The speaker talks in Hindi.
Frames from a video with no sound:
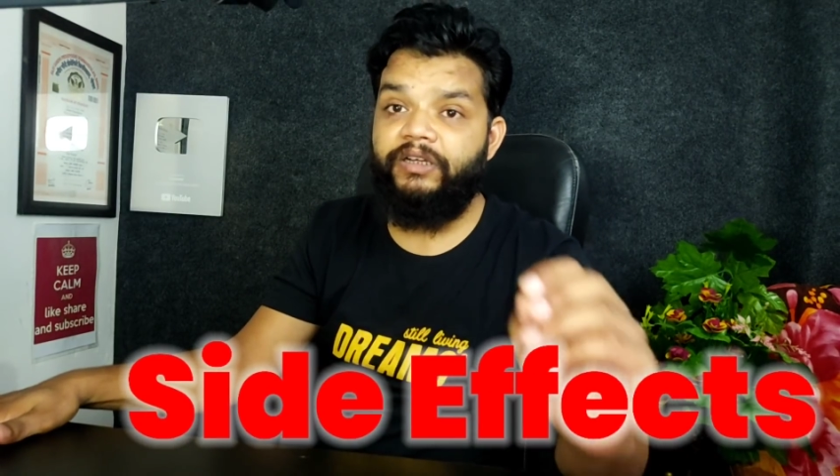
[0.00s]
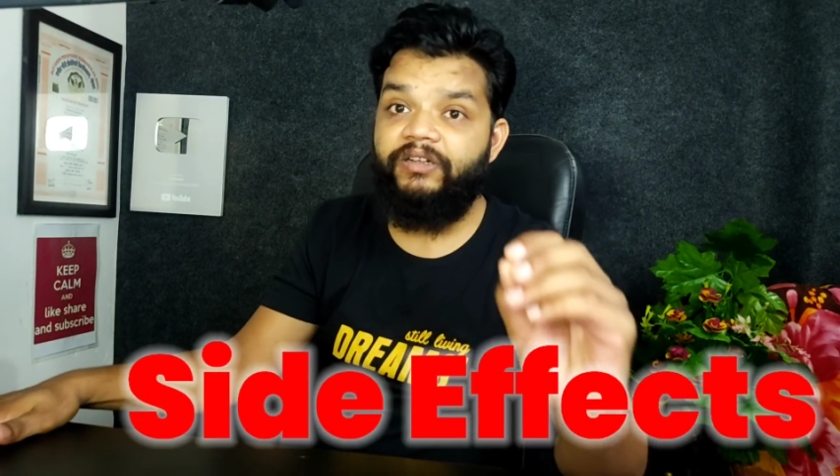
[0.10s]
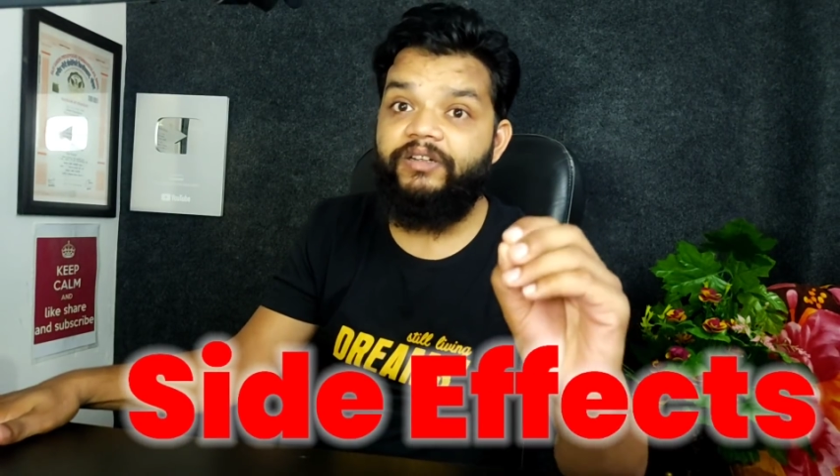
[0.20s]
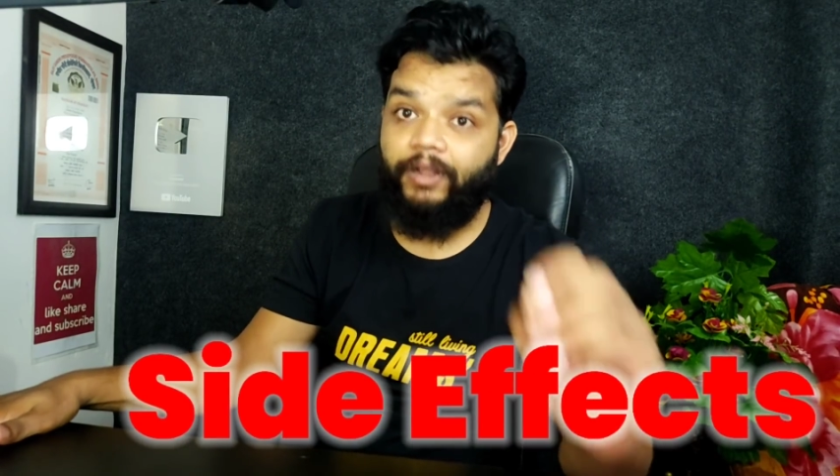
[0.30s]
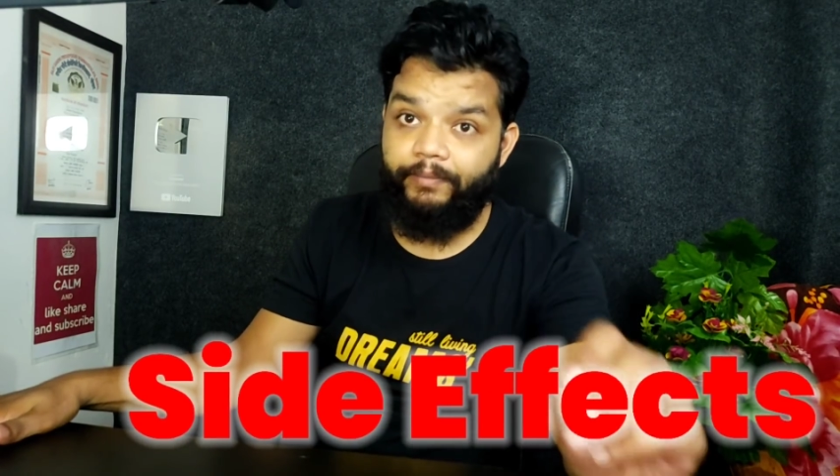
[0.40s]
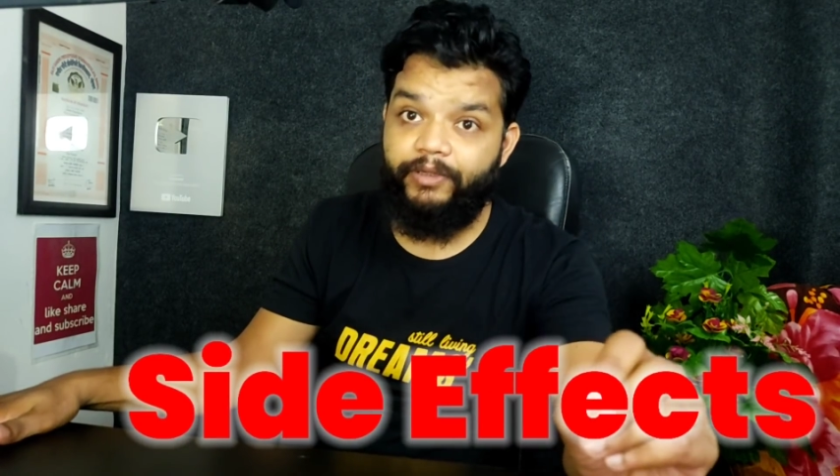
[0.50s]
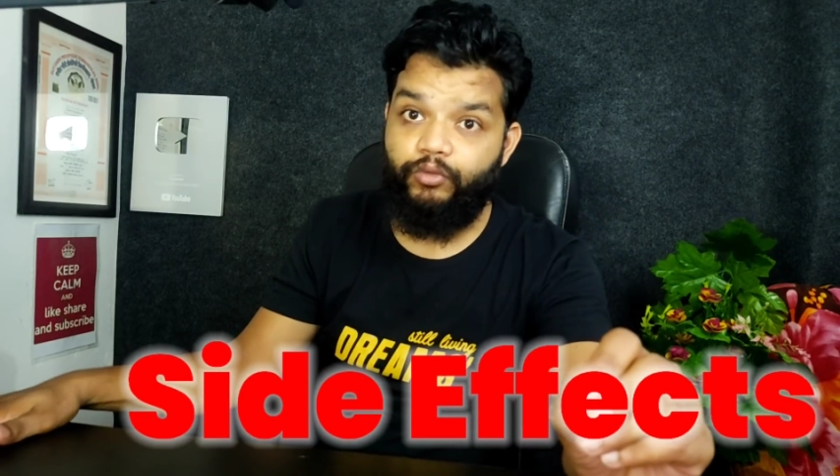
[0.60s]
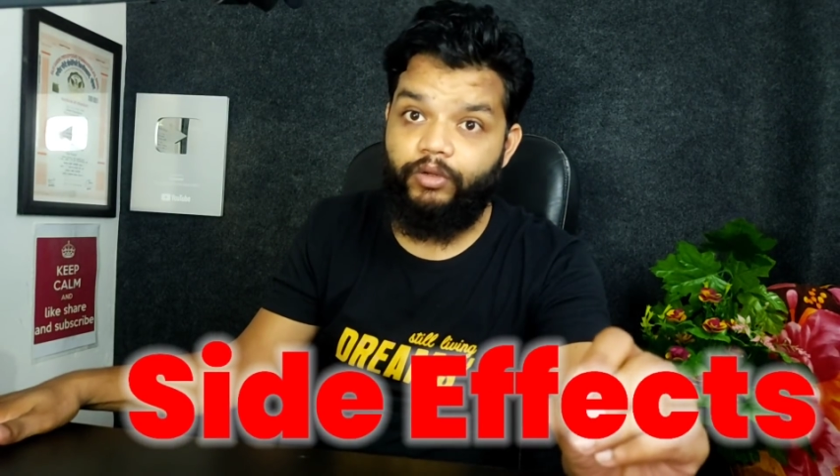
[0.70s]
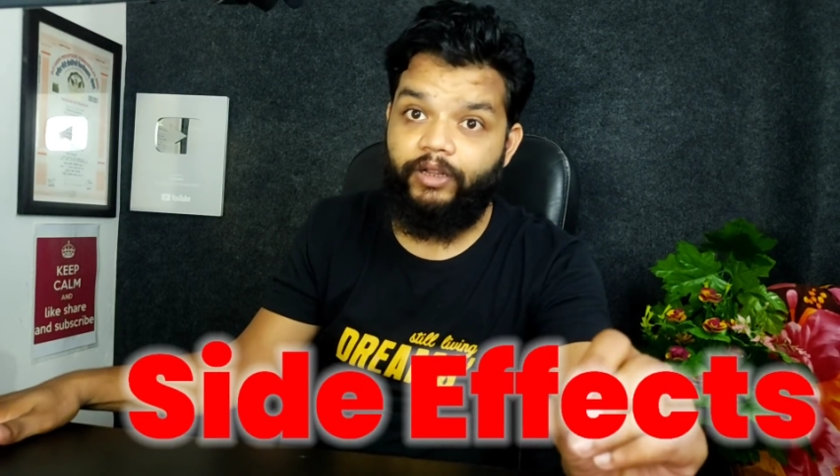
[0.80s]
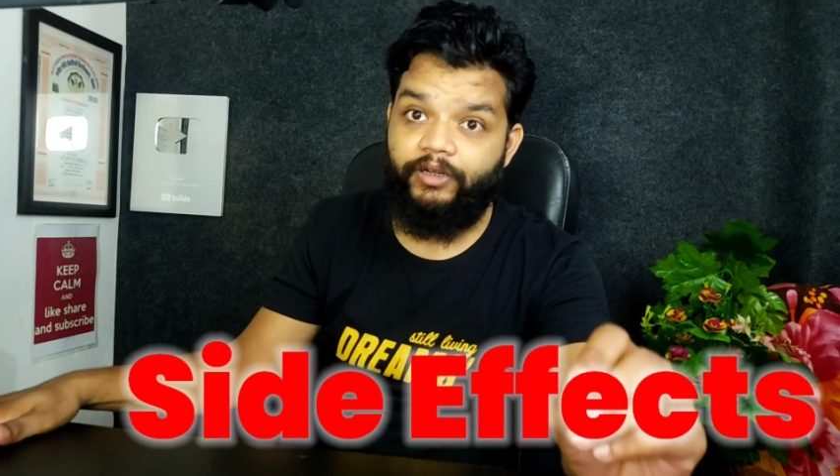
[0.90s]
किडनी
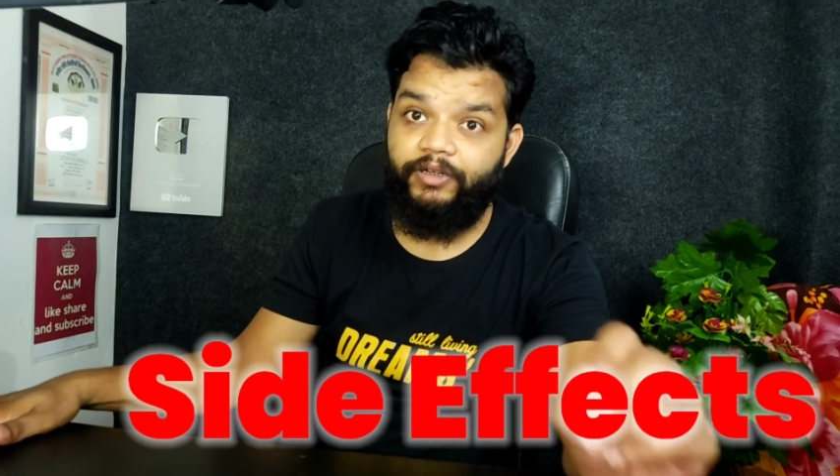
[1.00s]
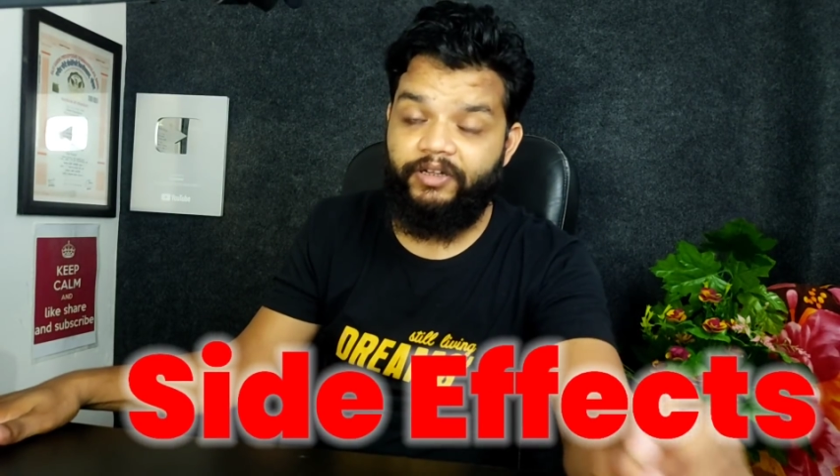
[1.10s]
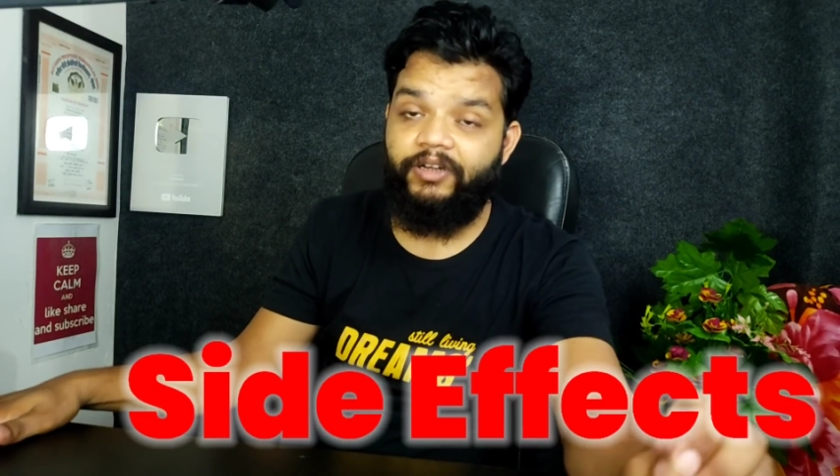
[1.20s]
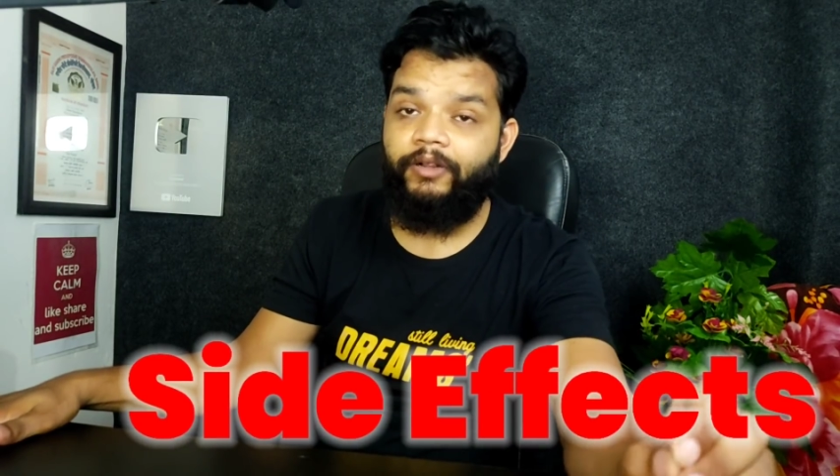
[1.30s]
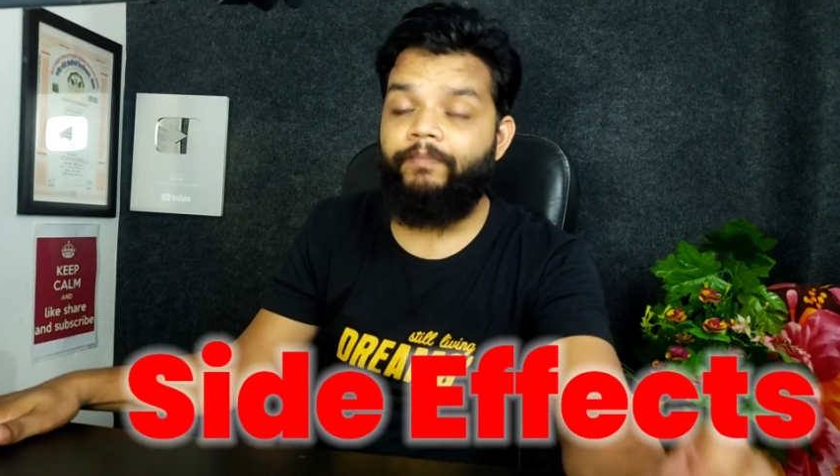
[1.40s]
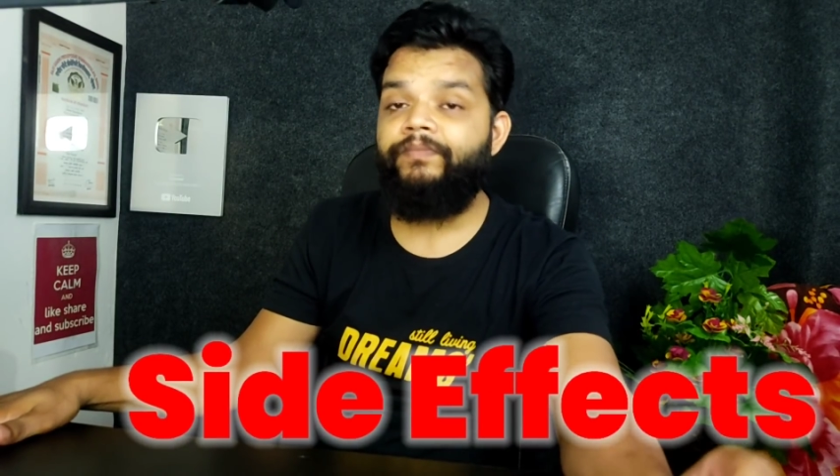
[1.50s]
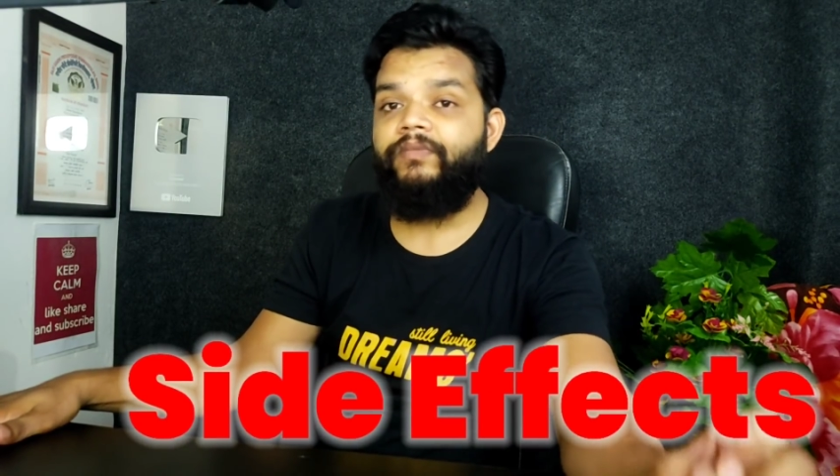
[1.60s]
डैमेज हो जाएगा ठीक है